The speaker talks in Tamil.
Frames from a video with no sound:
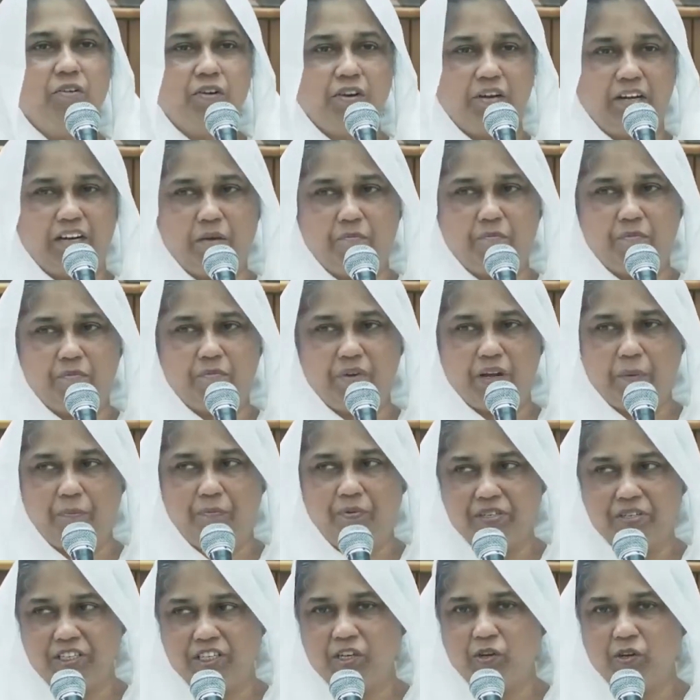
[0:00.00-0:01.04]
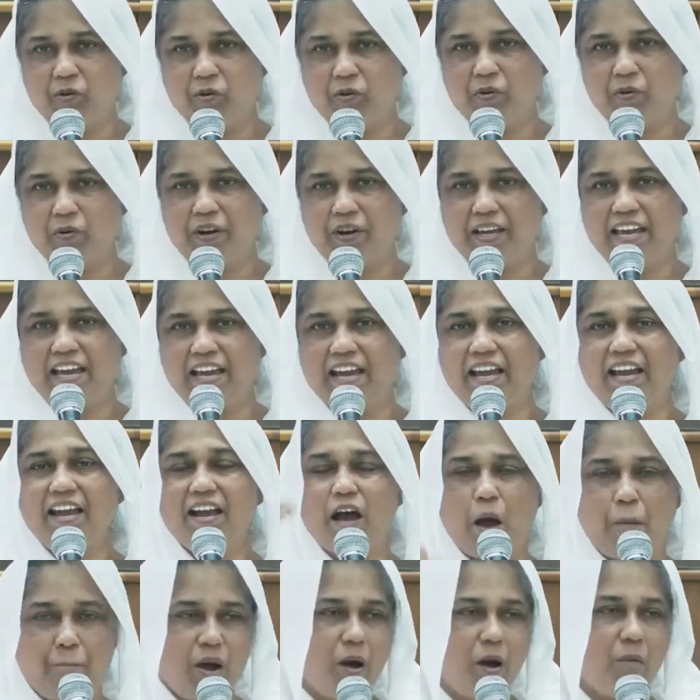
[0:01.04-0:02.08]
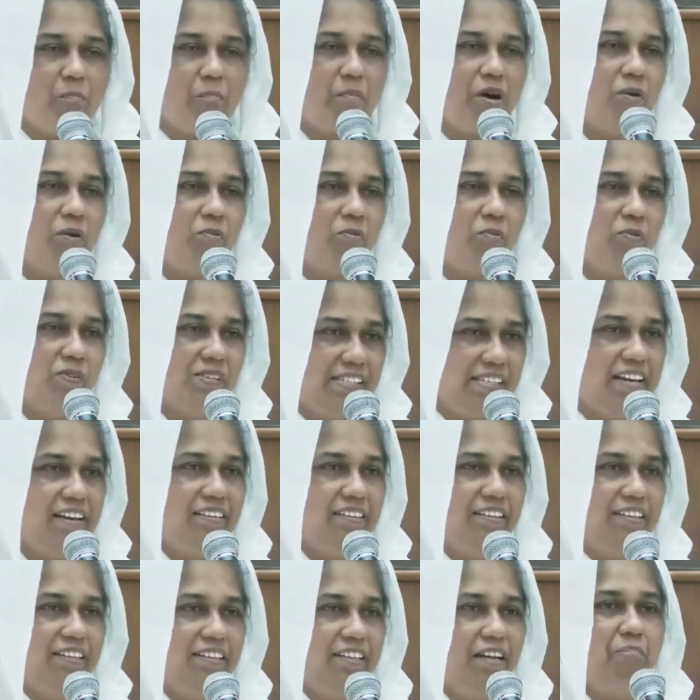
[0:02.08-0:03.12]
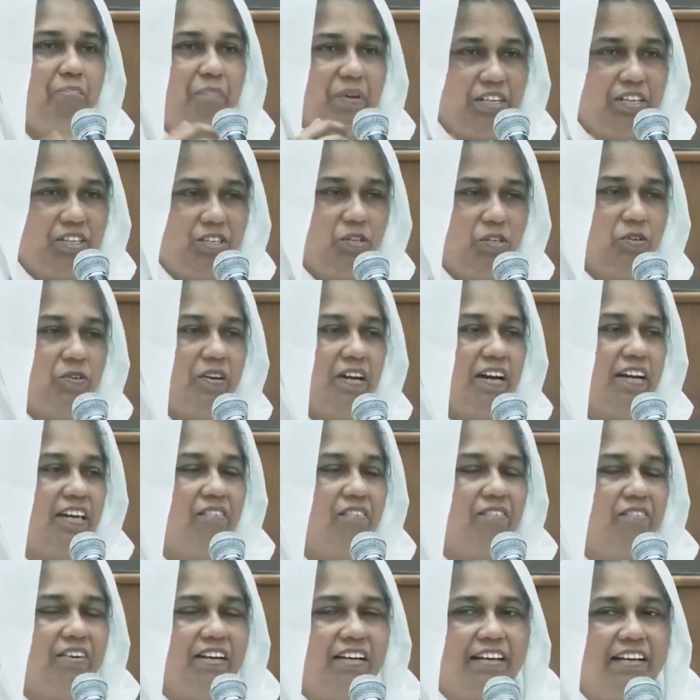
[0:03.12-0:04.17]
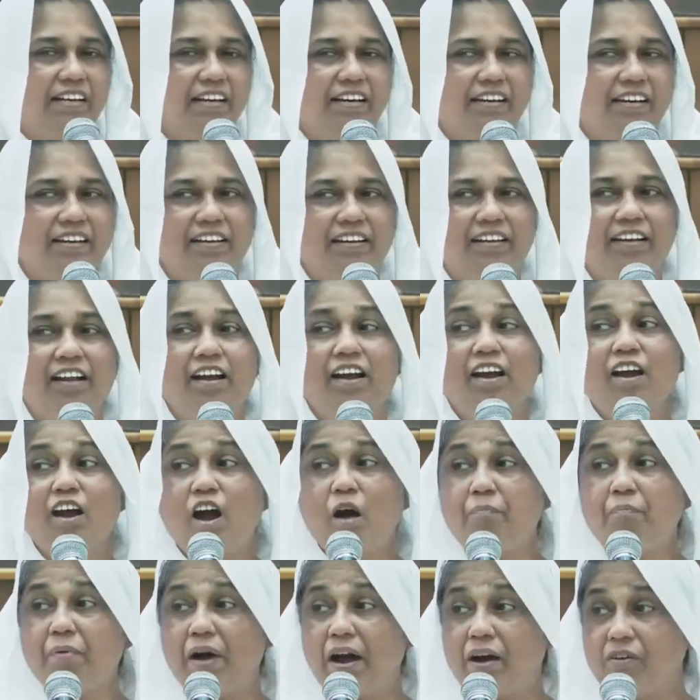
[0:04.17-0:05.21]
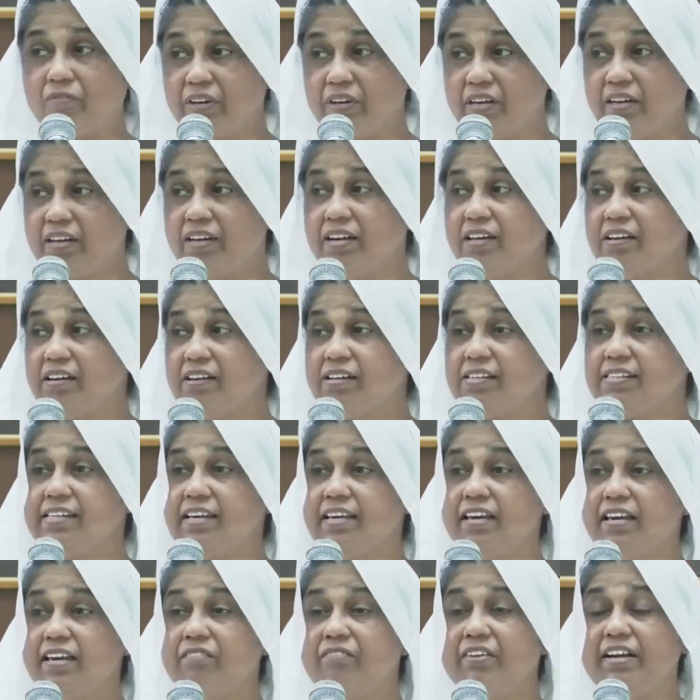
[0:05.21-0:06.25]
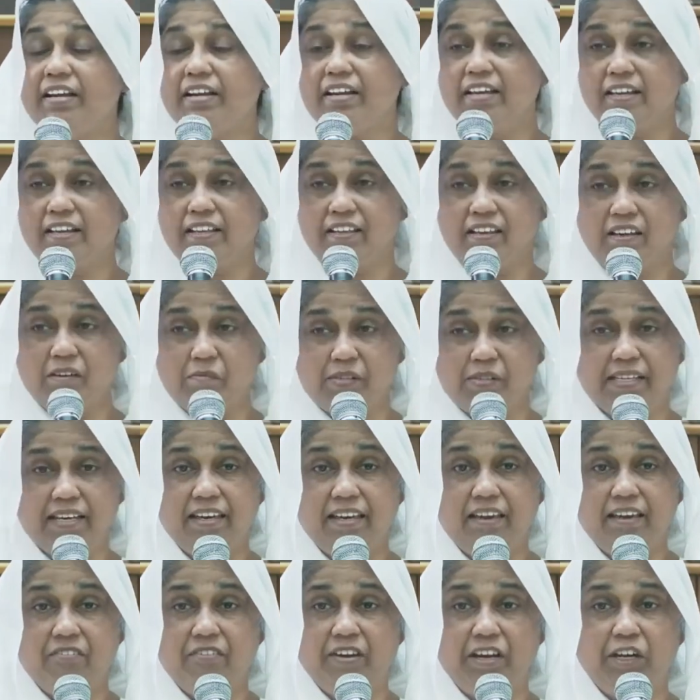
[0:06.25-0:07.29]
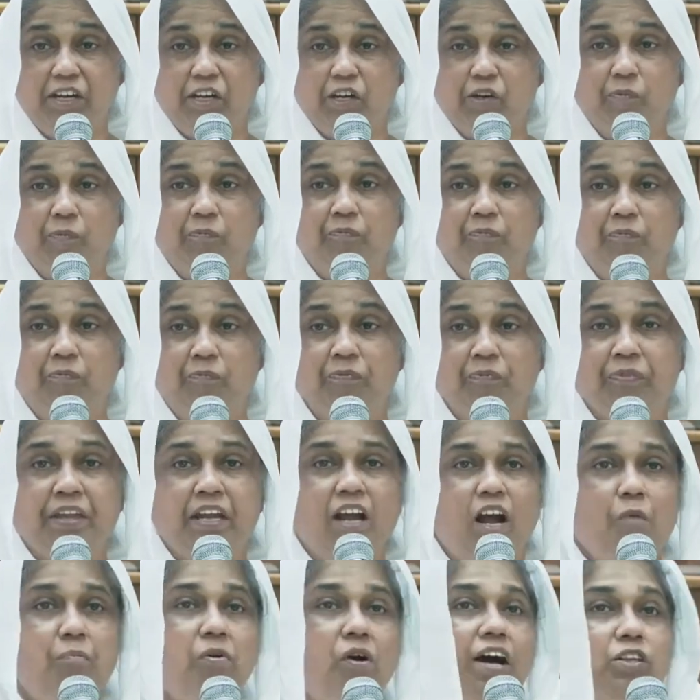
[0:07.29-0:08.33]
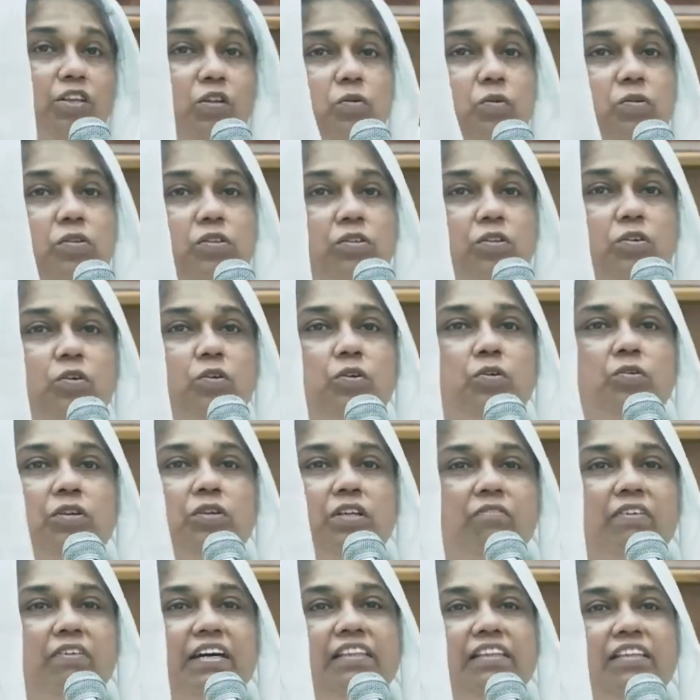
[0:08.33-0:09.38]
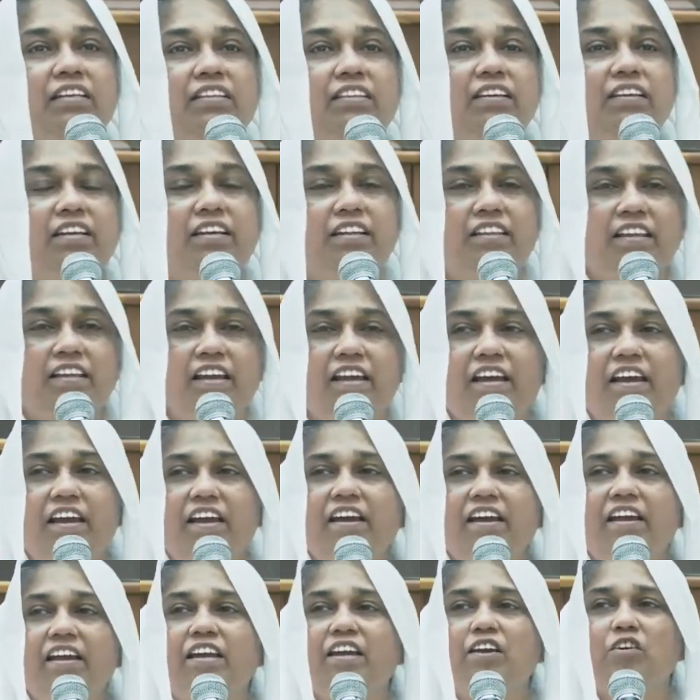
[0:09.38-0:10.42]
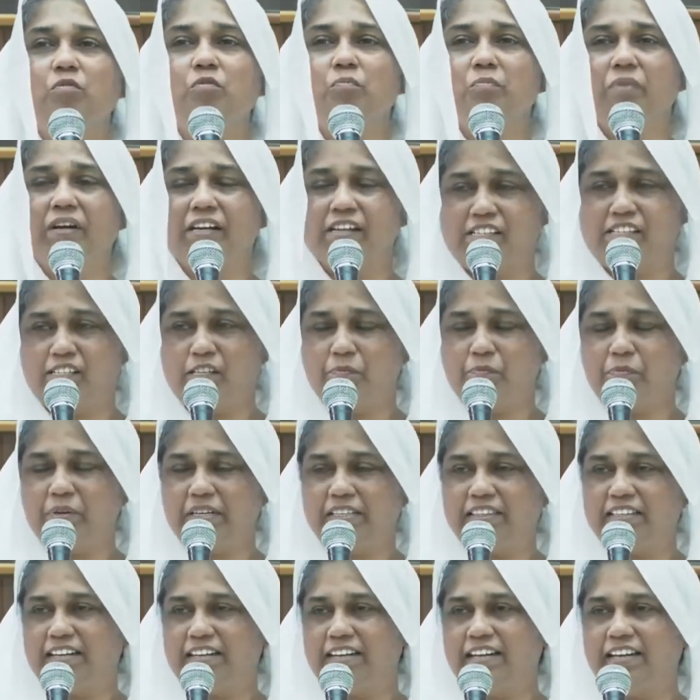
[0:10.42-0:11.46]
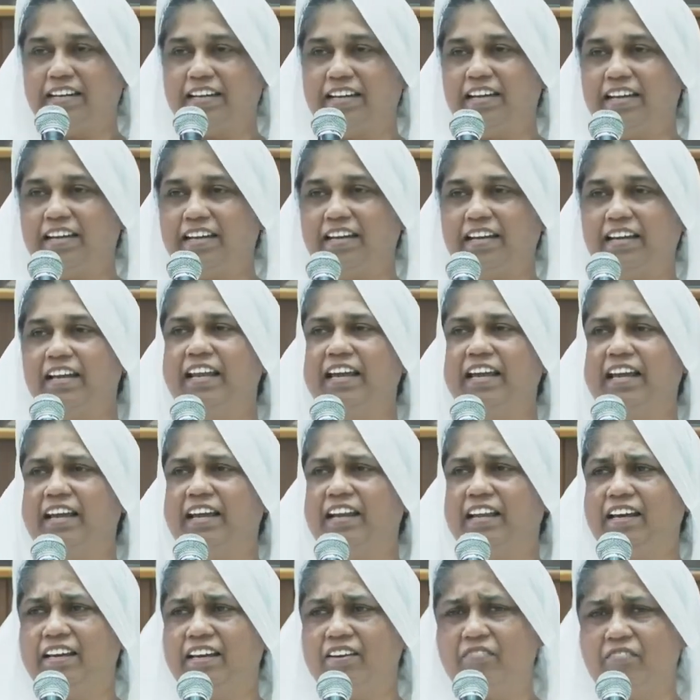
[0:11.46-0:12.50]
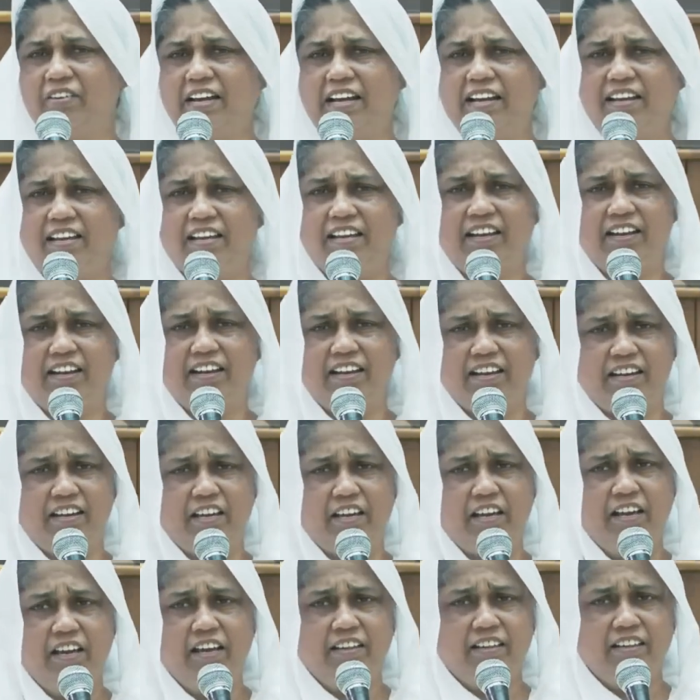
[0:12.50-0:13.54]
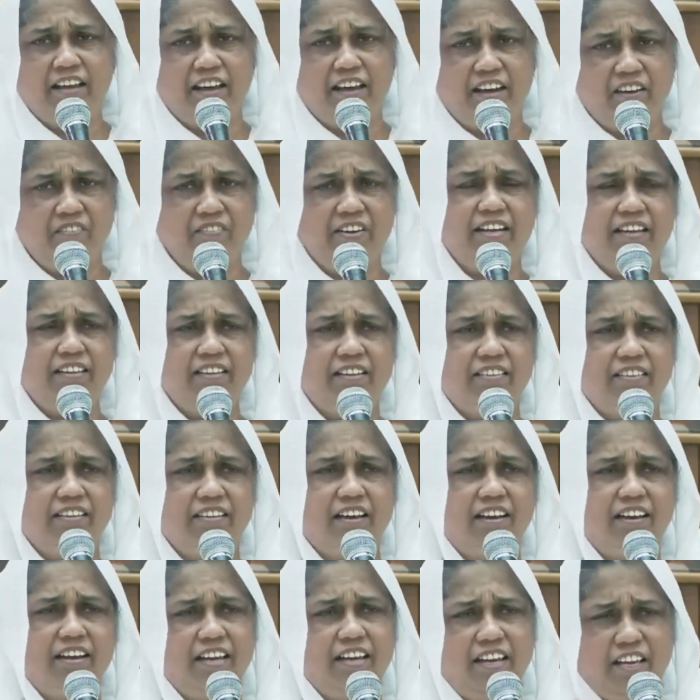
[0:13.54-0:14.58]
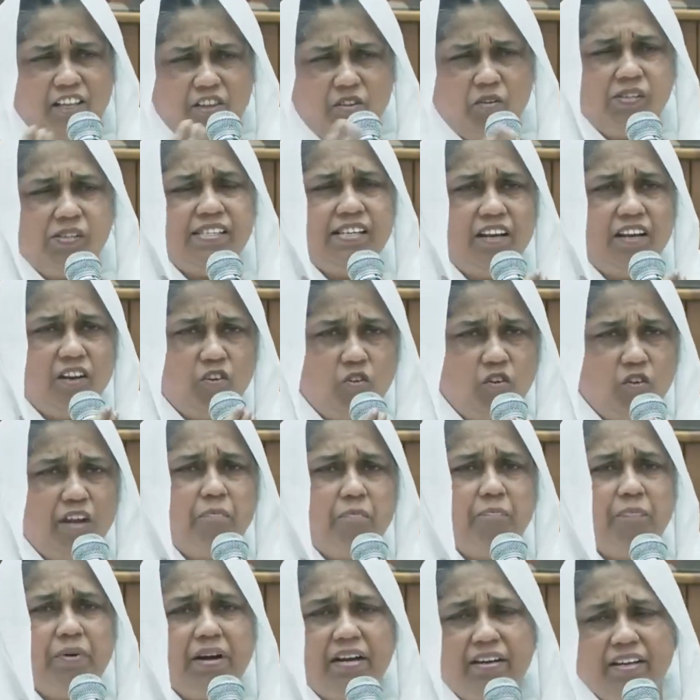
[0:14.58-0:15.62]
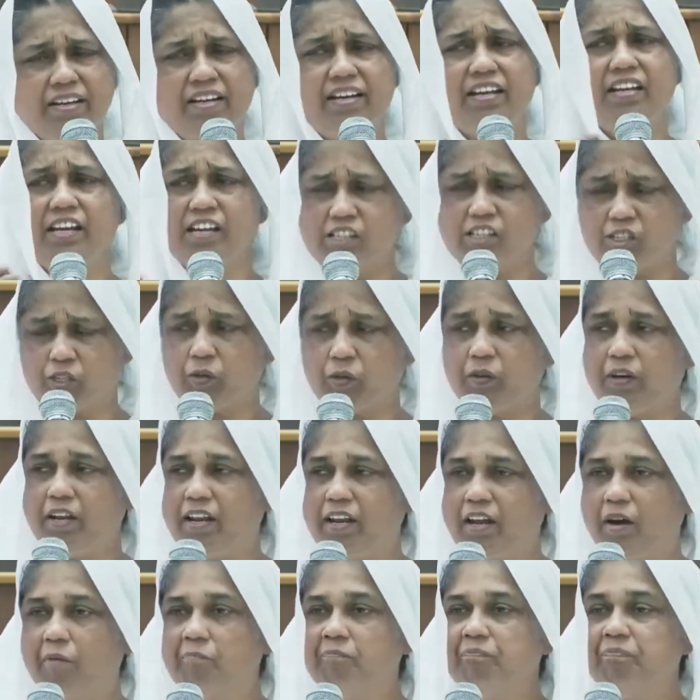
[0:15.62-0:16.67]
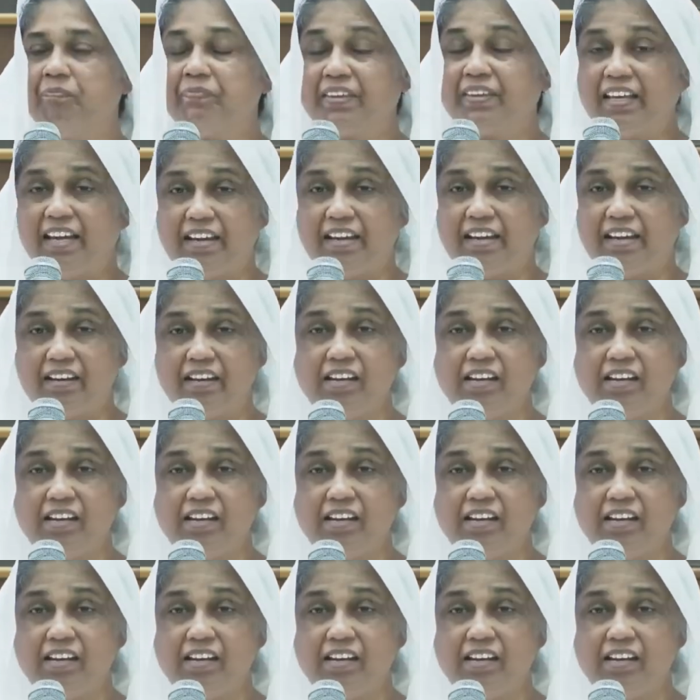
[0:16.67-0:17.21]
நம்முடைய புருஷனுடைய அப்பா அம்மாவும் சேர்த்து தான் பெற்றோராகி விடுகிறார்கள் அப்போ அவர்களுக்கு செய்ய வேண்டியதையும் செய்ய வேண்டும் அப்போ அதுவும் தோணும் இந்த வந்ததுலேருந்தே என்னைய ரொம்ப கஷ்டப்படுத்துகிறாங்க இல்லை எனக்கு வேண்டி எனக்கு தர வேண்டியதை தரல ஏதோ சில குறைபாடுகளை நீங்கள் சொல்லலாம் என்ன